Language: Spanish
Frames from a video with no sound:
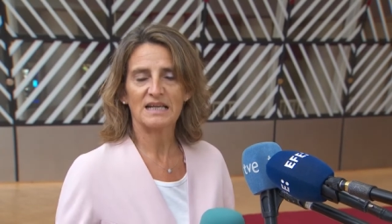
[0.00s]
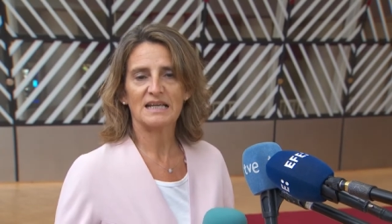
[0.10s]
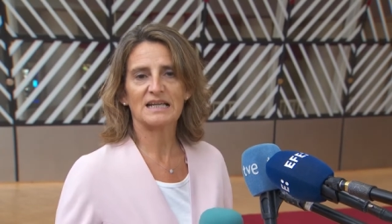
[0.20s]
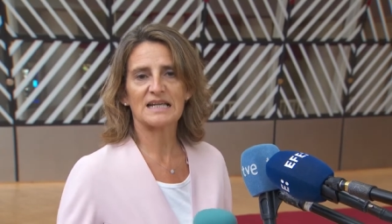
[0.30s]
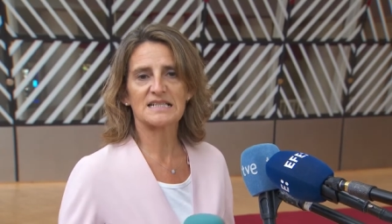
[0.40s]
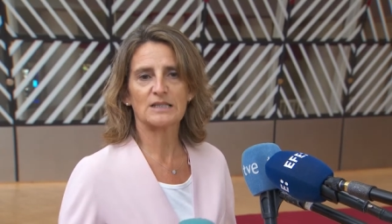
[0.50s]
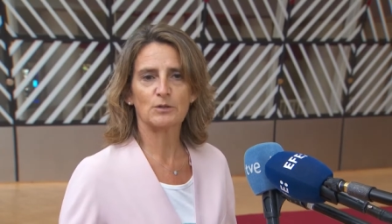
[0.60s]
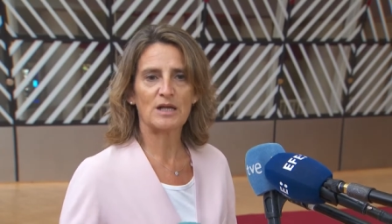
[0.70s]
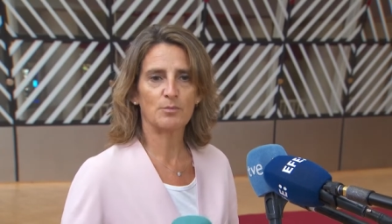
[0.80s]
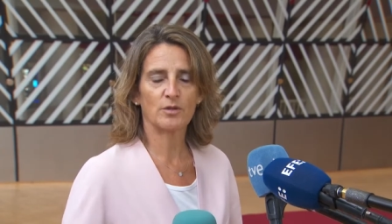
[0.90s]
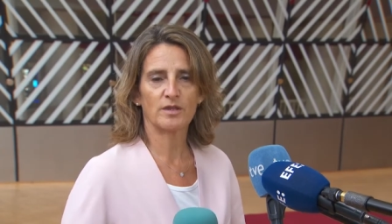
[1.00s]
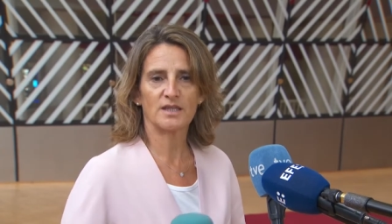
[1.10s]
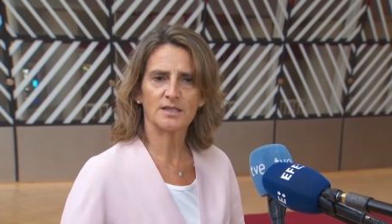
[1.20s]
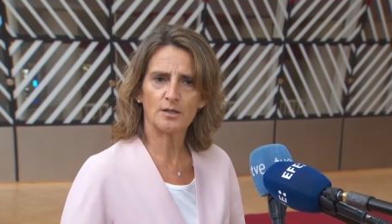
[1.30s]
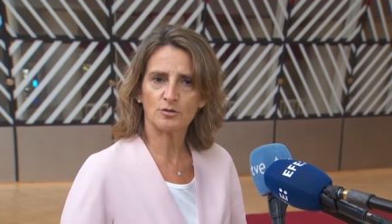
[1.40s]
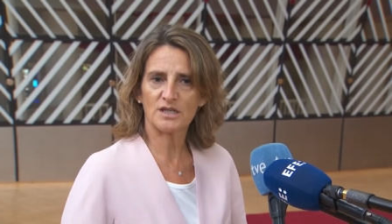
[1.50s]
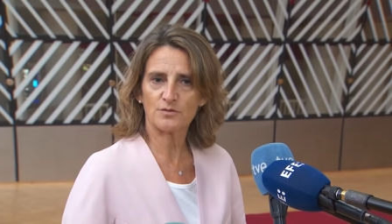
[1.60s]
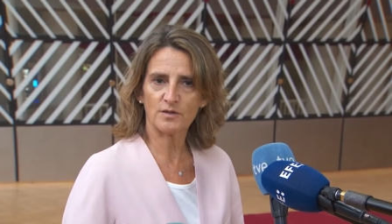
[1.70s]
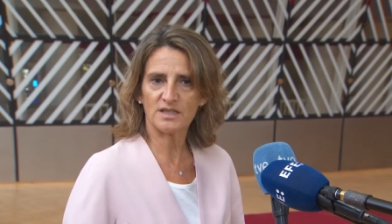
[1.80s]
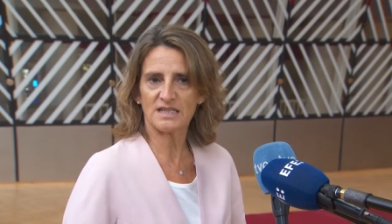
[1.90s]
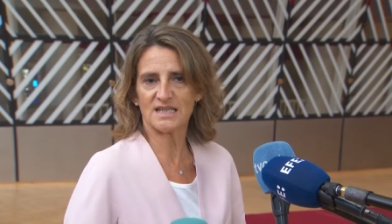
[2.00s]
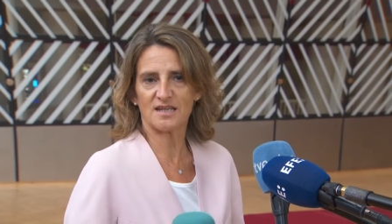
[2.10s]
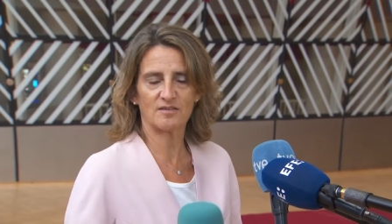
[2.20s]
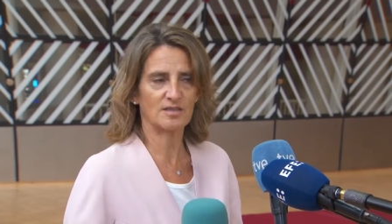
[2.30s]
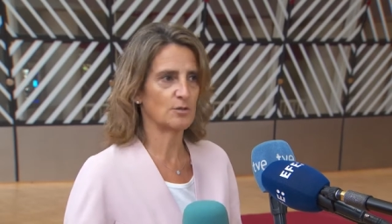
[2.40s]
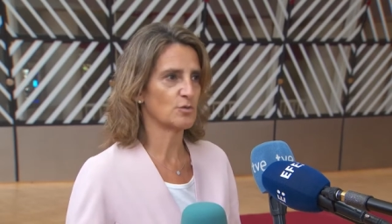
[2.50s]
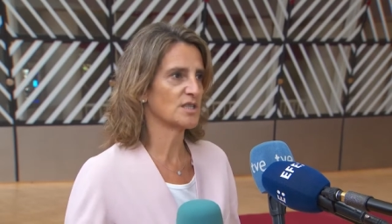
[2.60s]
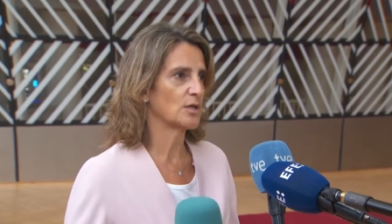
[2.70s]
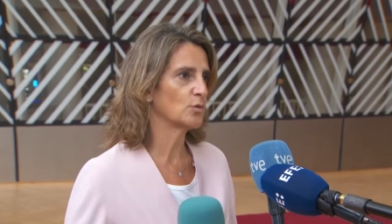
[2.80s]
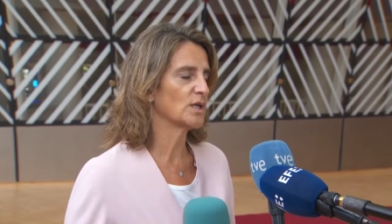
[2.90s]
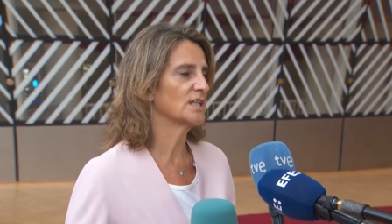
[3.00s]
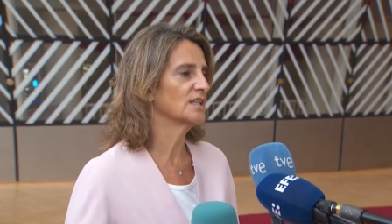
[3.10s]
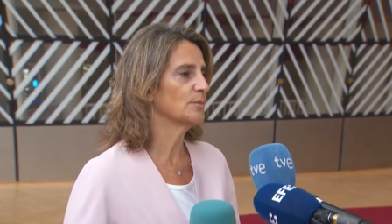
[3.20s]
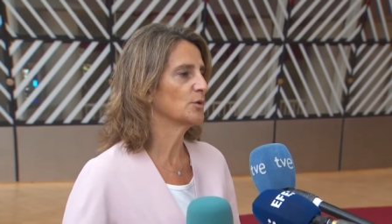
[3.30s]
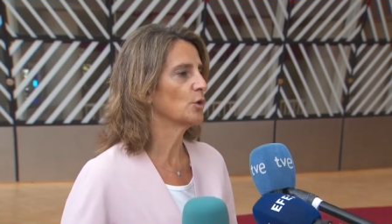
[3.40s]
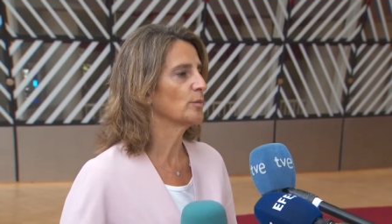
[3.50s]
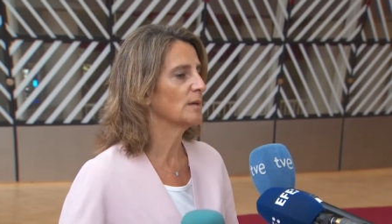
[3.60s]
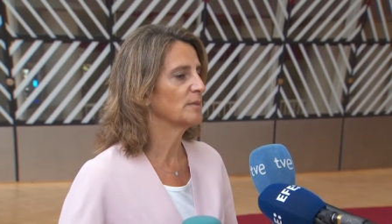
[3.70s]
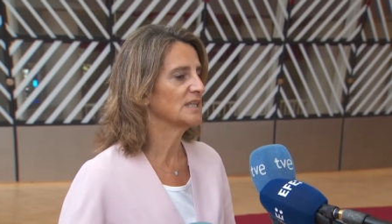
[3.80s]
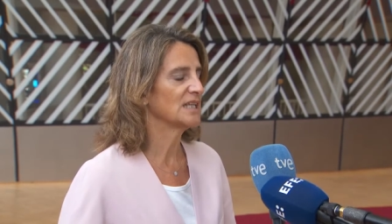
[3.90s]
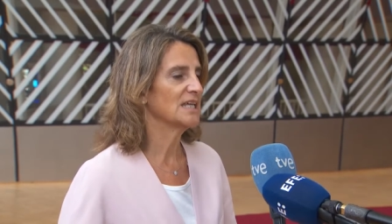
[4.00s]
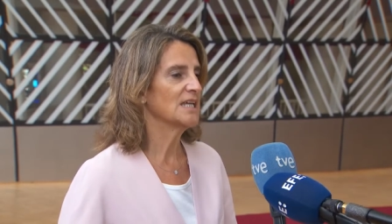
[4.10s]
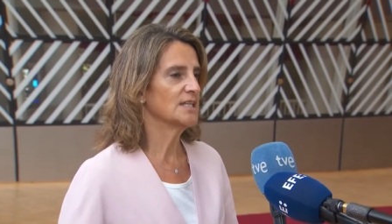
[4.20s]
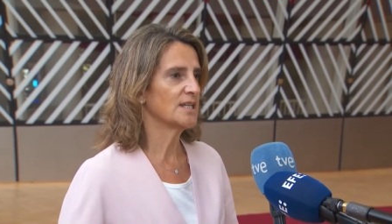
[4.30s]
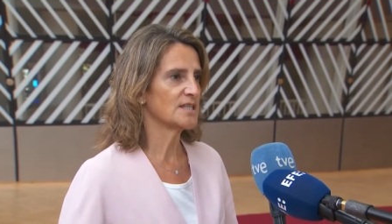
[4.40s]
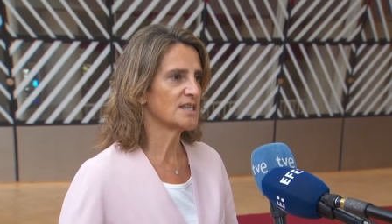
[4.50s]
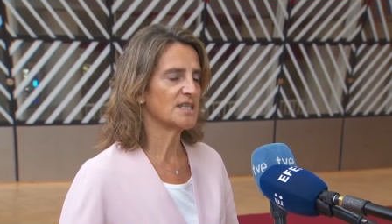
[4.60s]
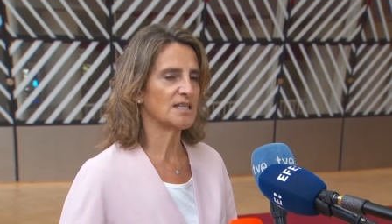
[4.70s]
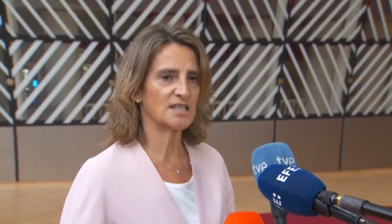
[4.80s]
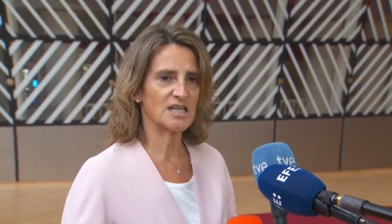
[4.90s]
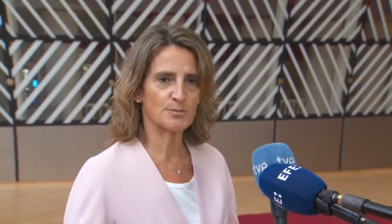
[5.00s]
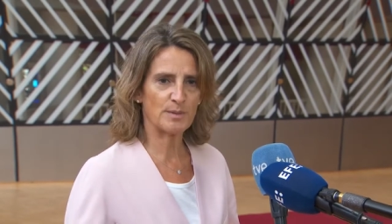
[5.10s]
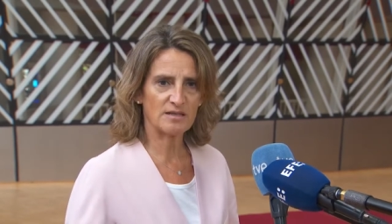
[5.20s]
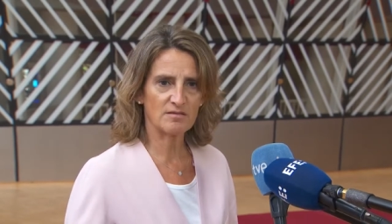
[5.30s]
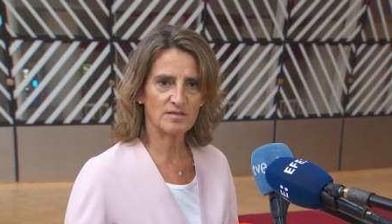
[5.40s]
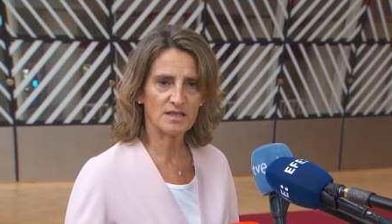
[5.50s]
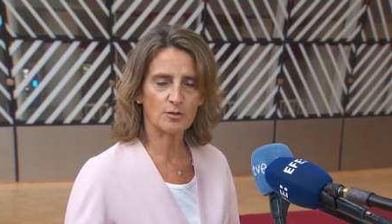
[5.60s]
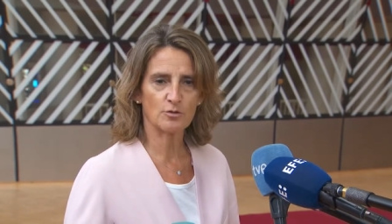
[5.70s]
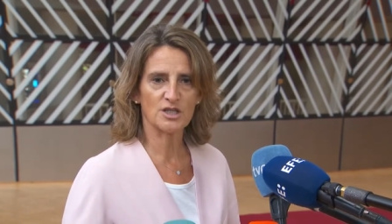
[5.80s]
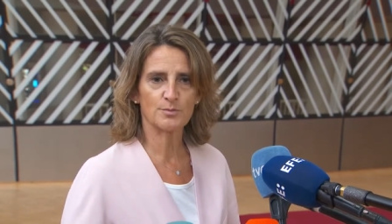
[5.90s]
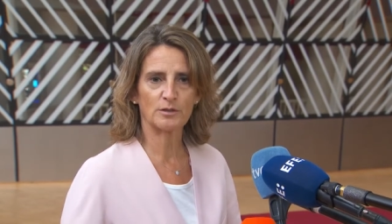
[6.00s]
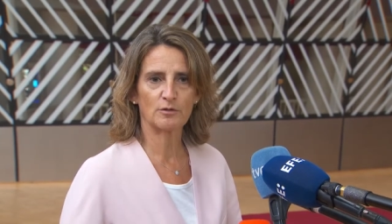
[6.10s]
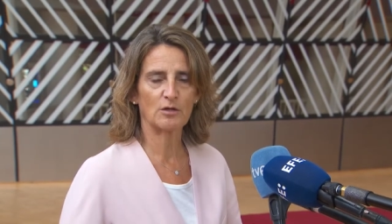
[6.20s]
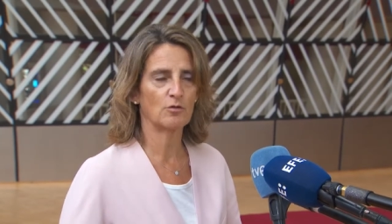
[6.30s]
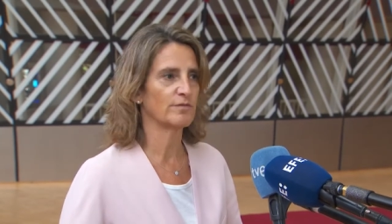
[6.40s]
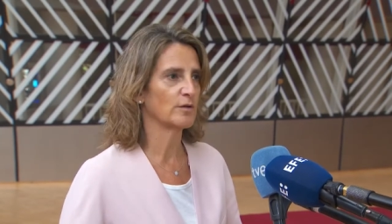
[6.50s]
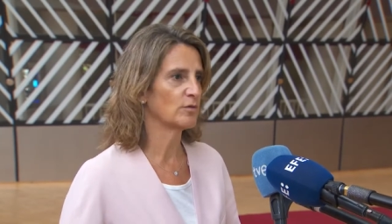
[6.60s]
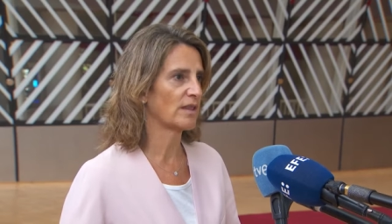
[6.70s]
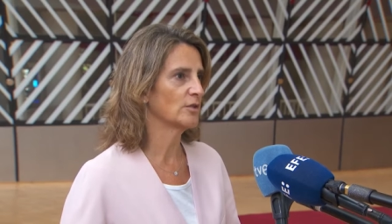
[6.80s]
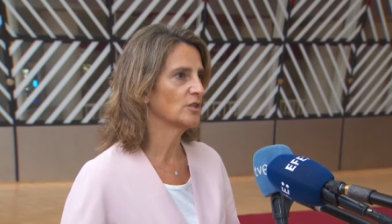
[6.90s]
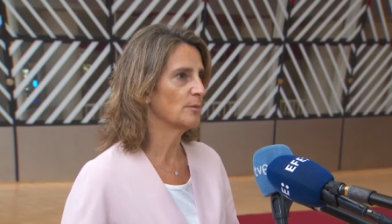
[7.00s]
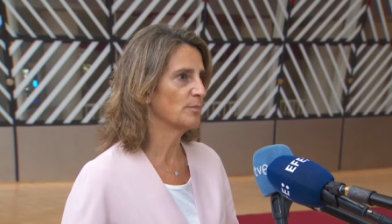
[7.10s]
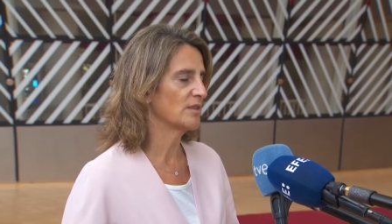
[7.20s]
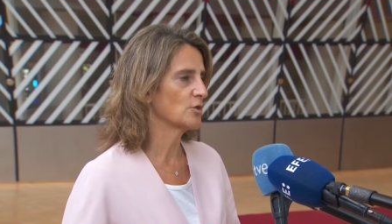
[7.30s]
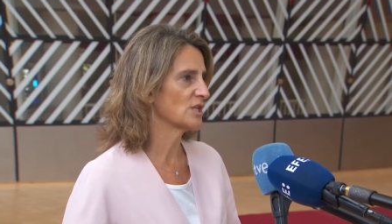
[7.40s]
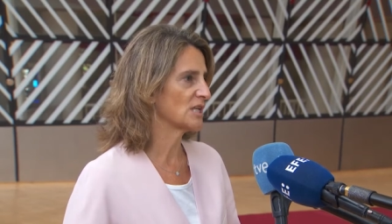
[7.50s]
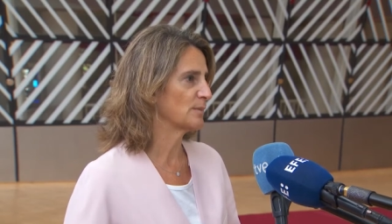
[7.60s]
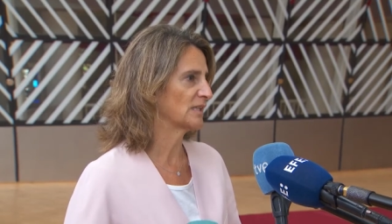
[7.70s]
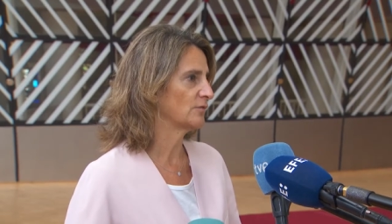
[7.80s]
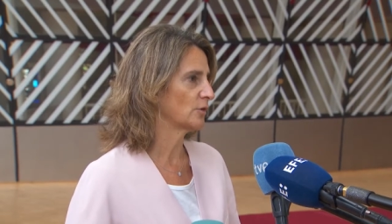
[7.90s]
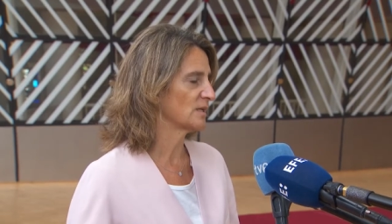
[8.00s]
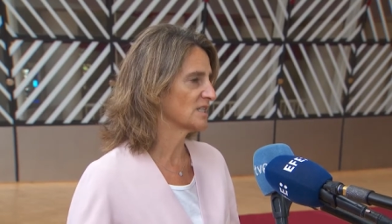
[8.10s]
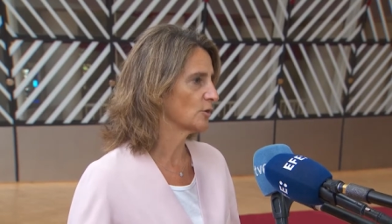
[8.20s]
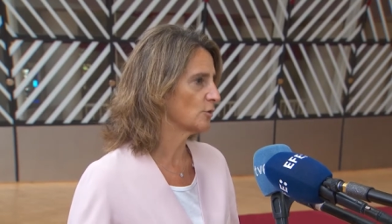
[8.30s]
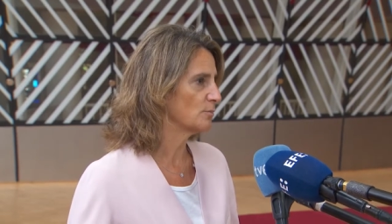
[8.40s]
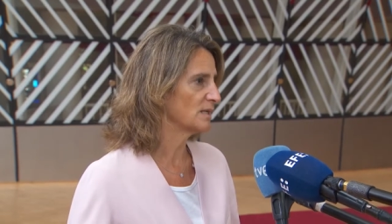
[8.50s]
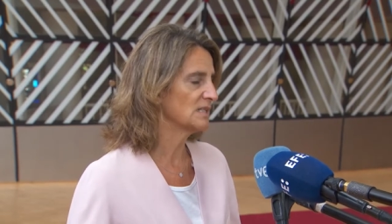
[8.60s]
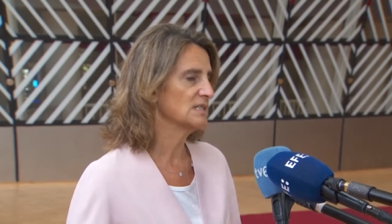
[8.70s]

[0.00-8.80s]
el gas natural procedente de otras fuentes, que quizá no es tan urgente, pero obviamente necesita transparencia con respecto a la configuración de precios en las plataformas de compra.